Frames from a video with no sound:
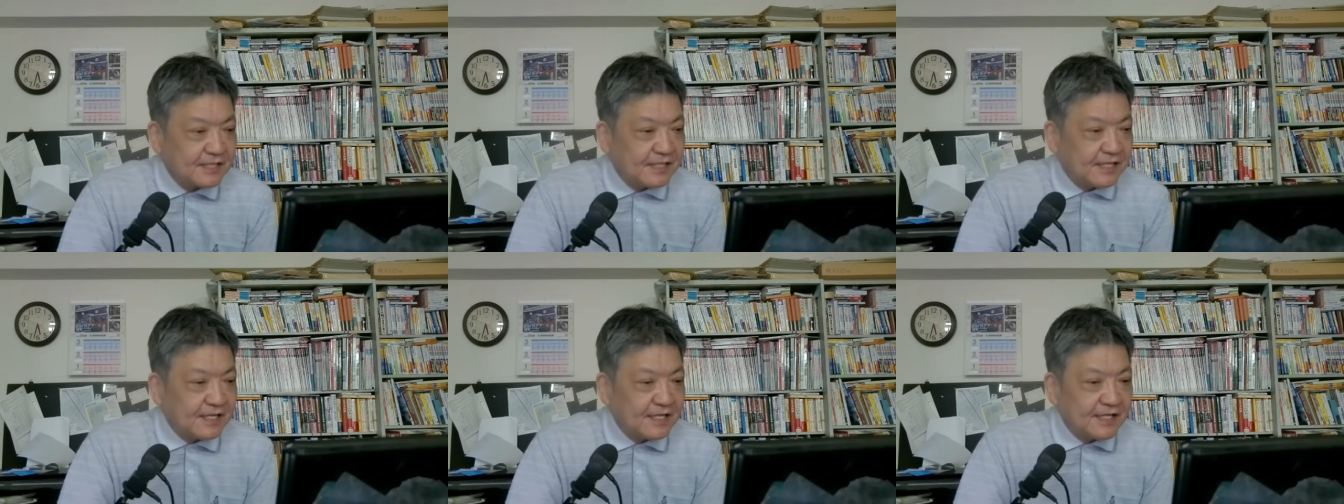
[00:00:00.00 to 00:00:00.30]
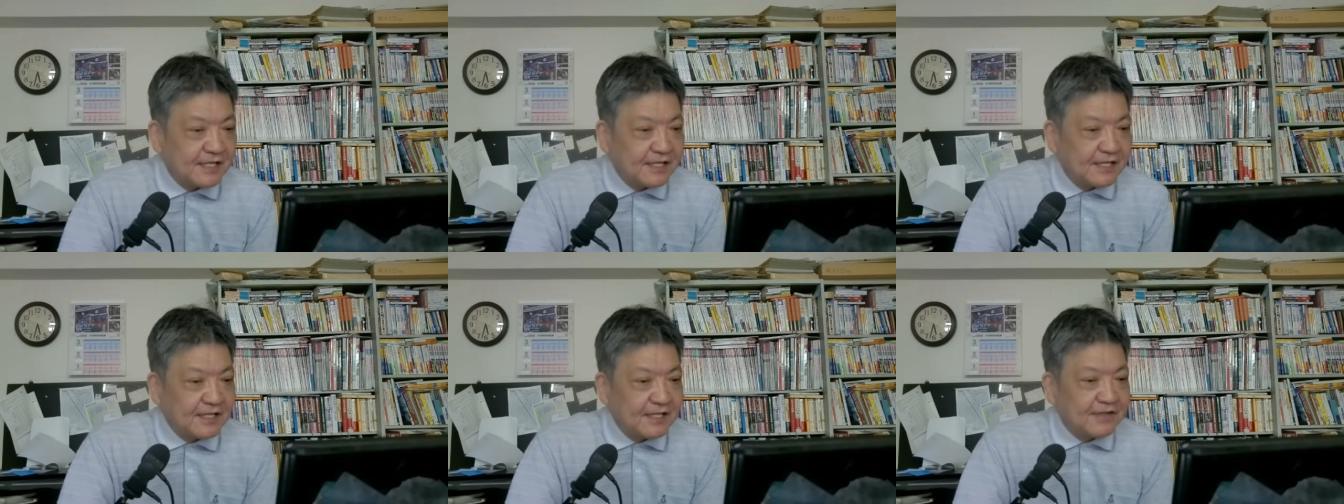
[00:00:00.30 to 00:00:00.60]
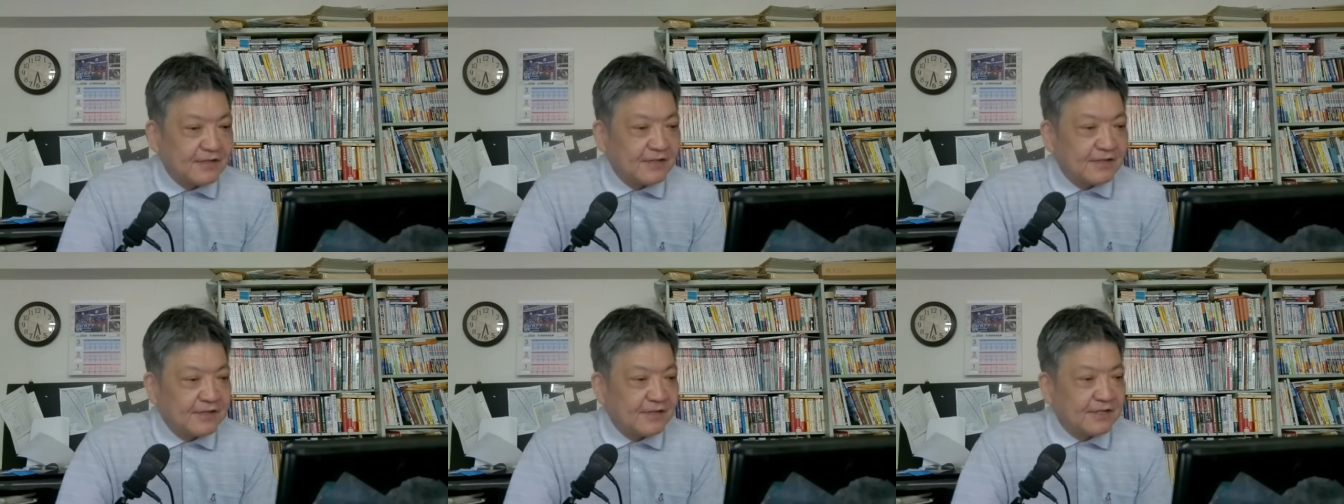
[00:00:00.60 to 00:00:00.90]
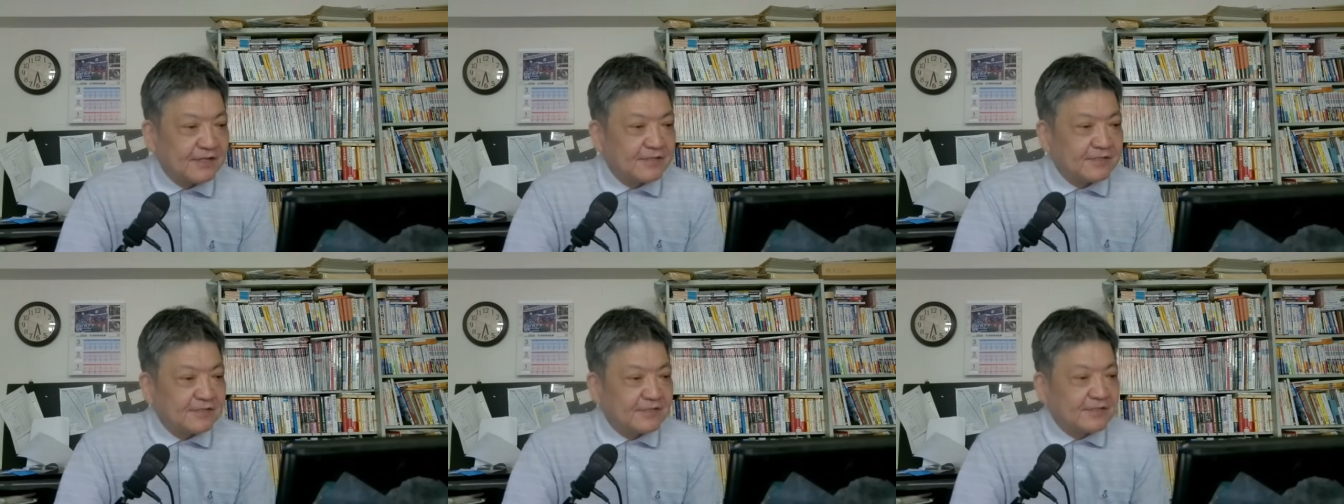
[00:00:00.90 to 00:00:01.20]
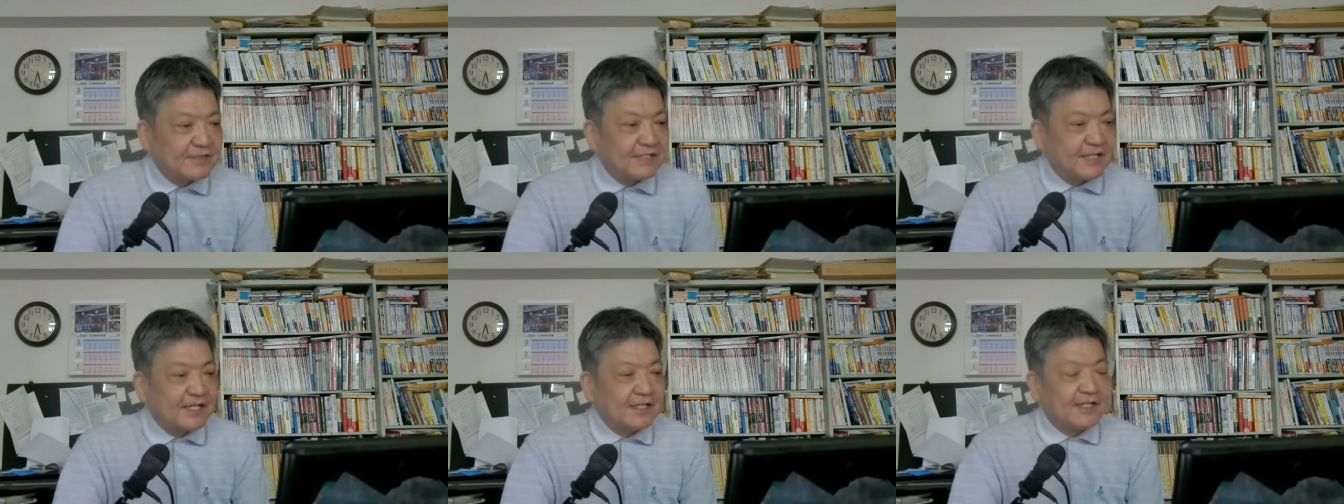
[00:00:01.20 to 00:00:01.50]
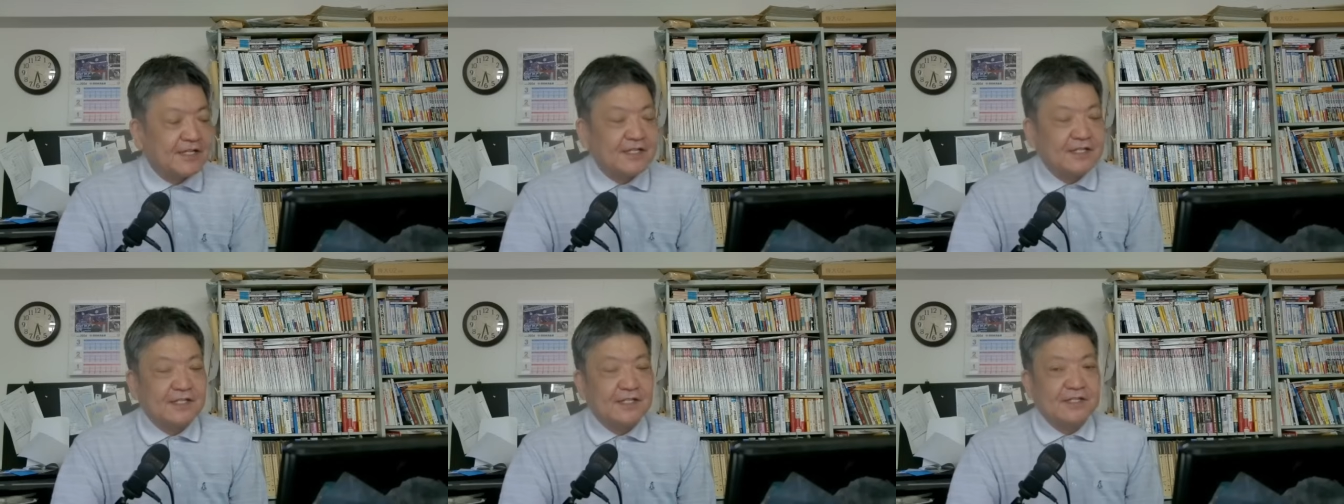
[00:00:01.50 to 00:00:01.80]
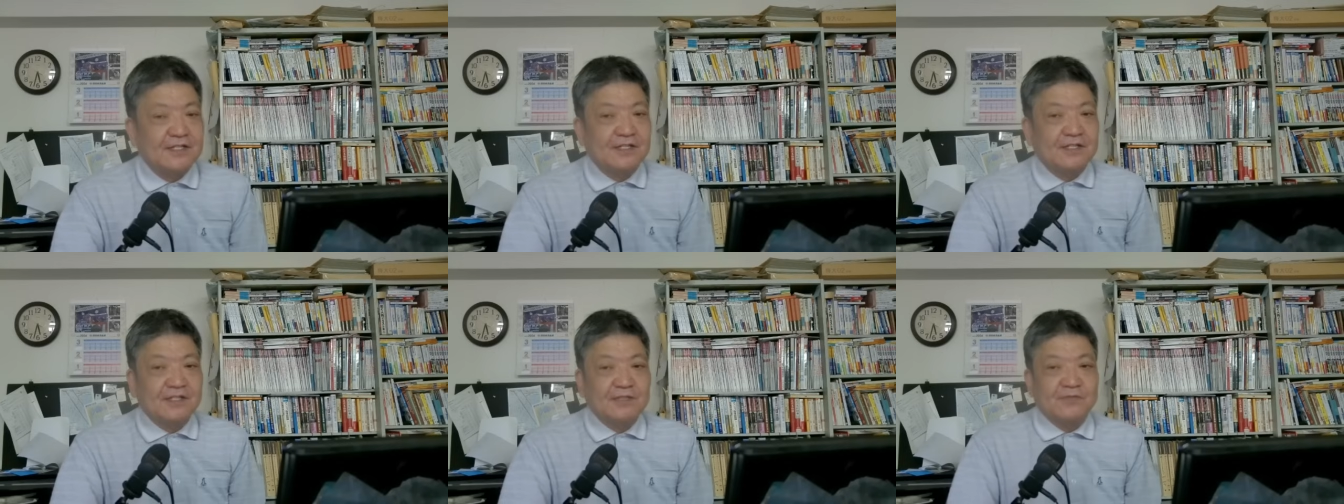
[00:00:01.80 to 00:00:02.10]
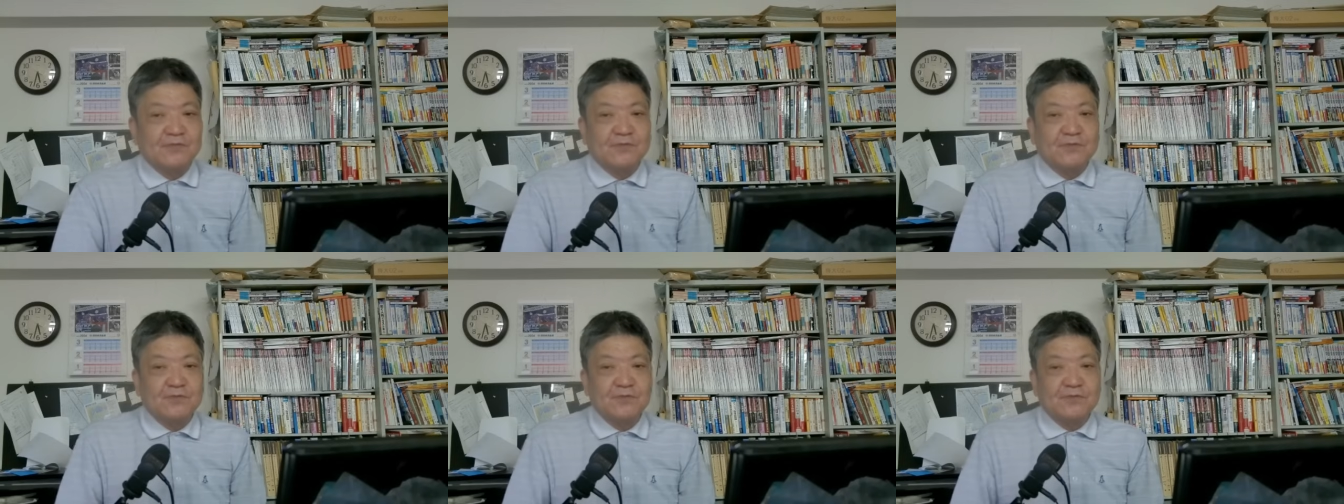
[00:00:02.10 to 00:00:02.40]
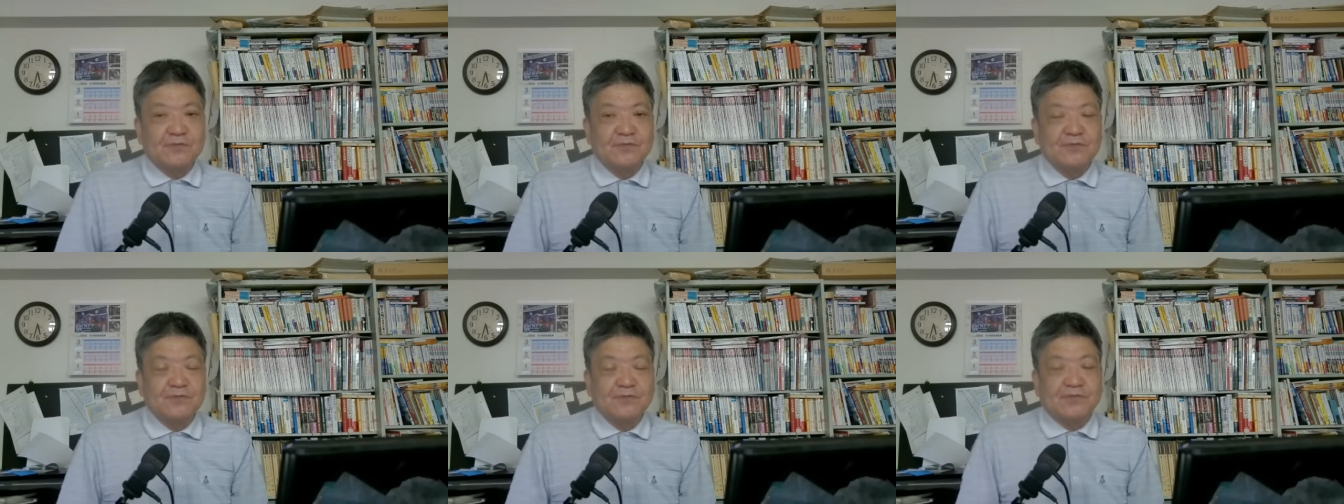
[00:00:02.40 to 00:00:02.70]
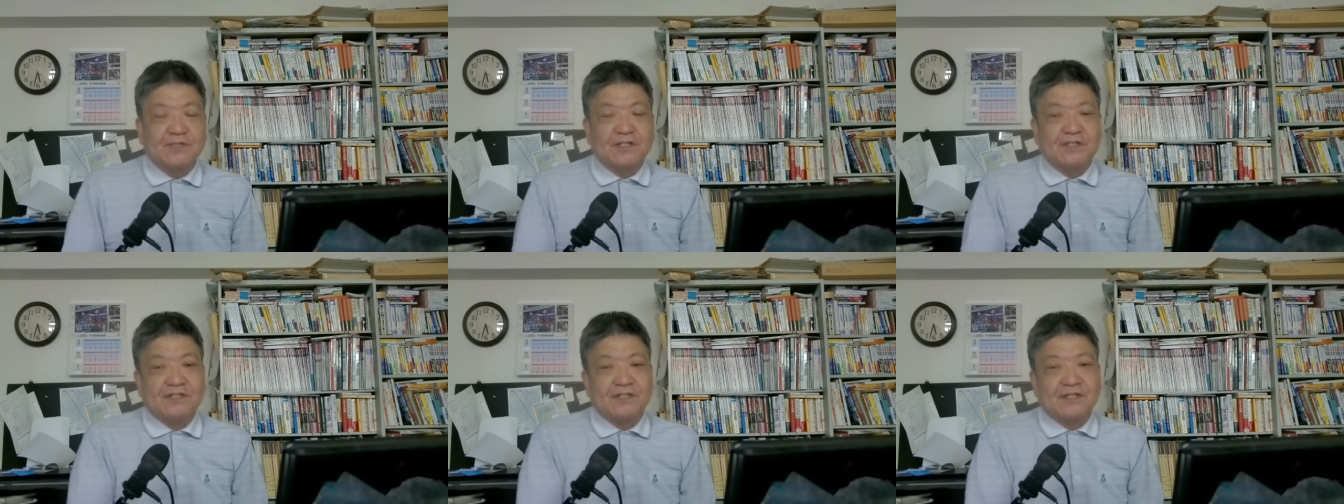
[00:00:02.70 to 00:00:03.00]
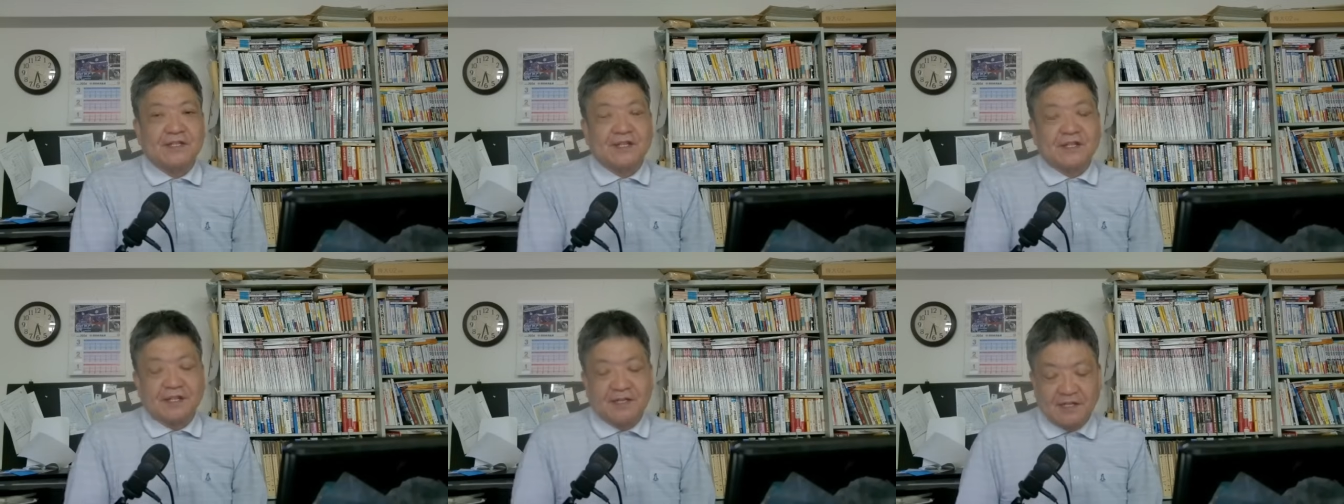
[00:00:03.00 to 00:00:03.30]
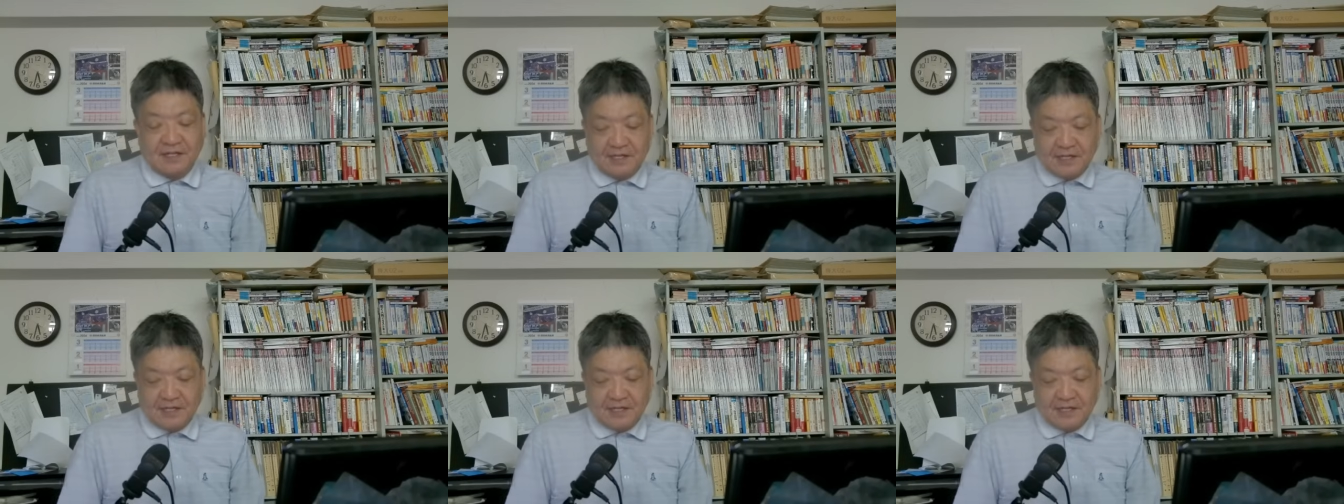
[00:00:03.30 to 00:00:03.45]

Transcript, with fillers: えー、最近、続々とですね